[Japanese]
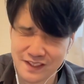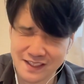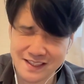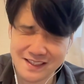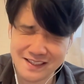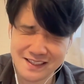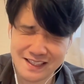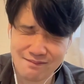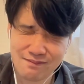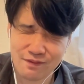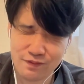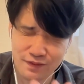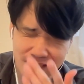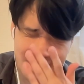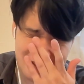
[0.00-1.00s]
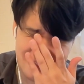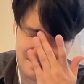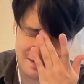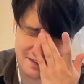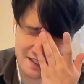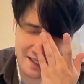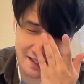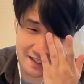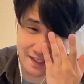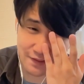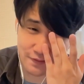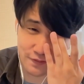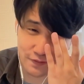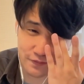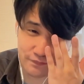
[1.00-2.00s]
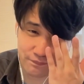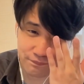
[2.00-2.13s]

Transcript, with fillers: 金玉かでね、あの、